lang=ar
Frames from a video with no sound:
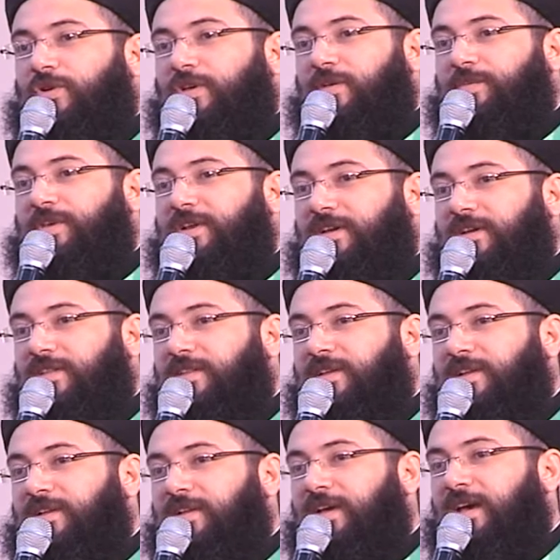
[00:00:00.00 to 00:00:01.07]
كبير
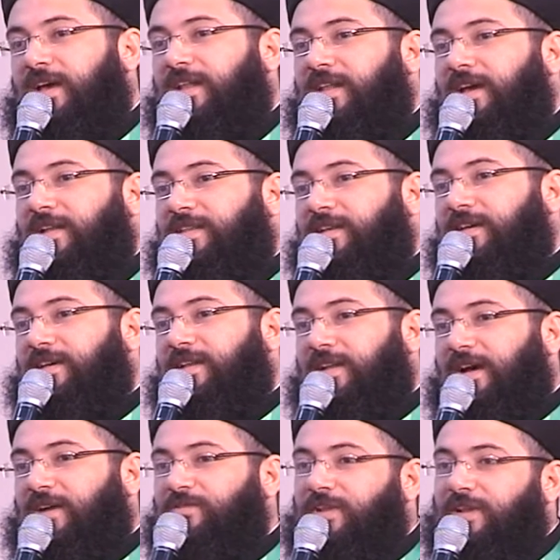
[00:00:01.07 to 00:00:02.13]
جدا هل نحتاج إلى
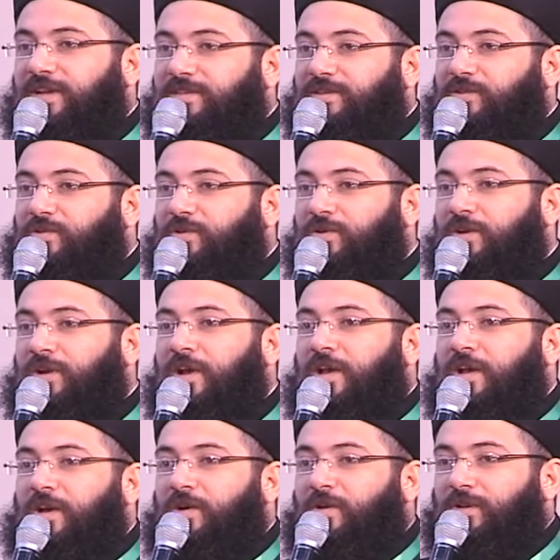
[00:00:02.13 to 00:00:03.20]
العودة لهذا الدور
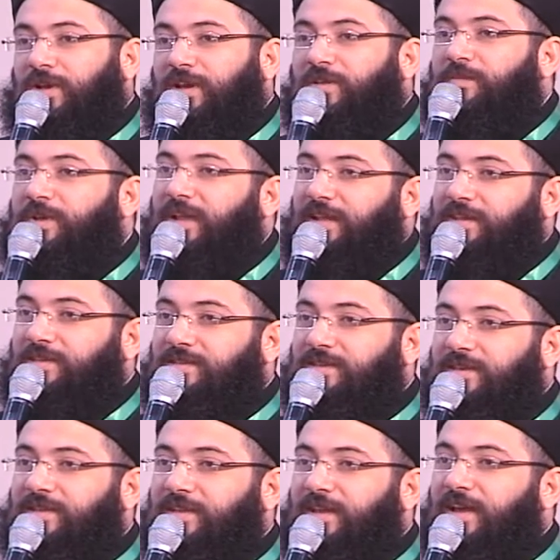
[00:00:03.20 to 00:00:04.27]
والحلم اللي عند
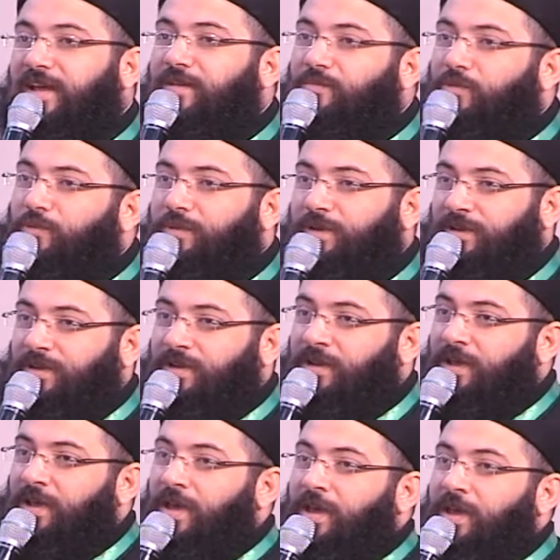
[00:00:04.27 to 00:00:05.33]
سيدنا هل ممكن
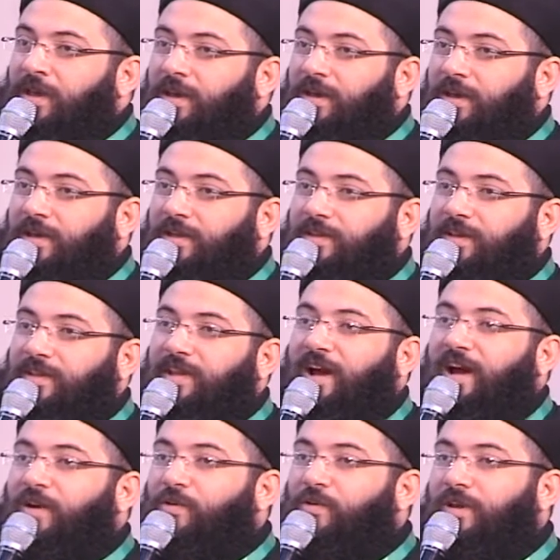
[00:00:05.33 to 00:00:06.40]
آه،
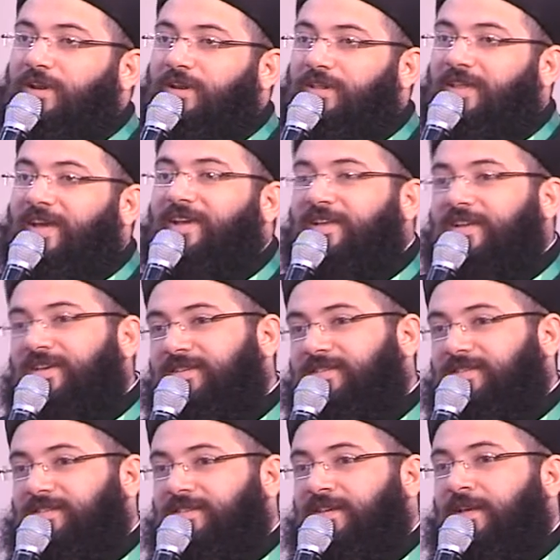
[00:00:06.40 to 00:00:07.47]
يتحول
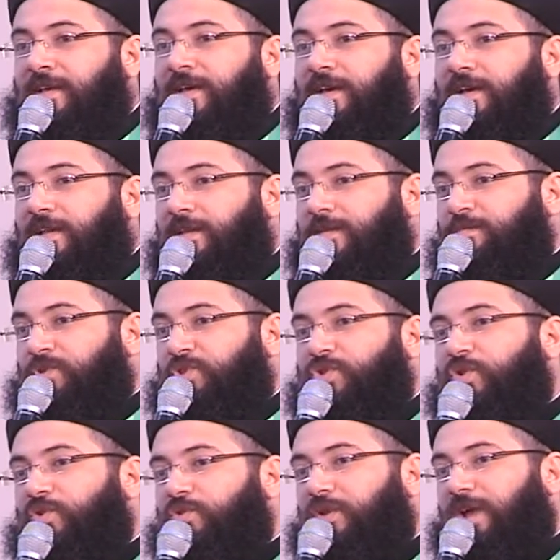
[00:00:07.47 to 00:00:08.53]
التكريس من
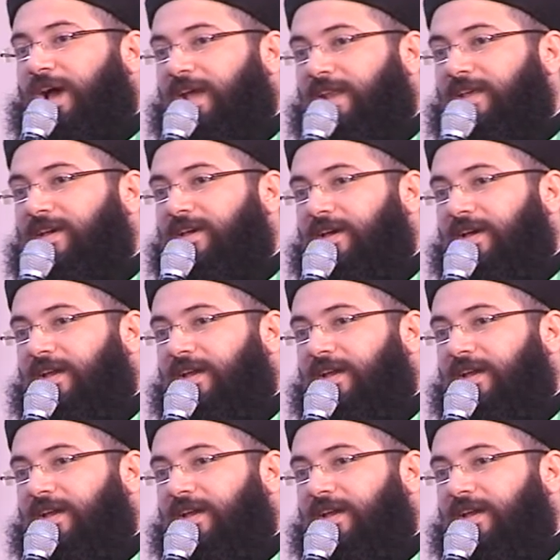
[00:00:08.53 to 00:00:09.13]
صورته الحالية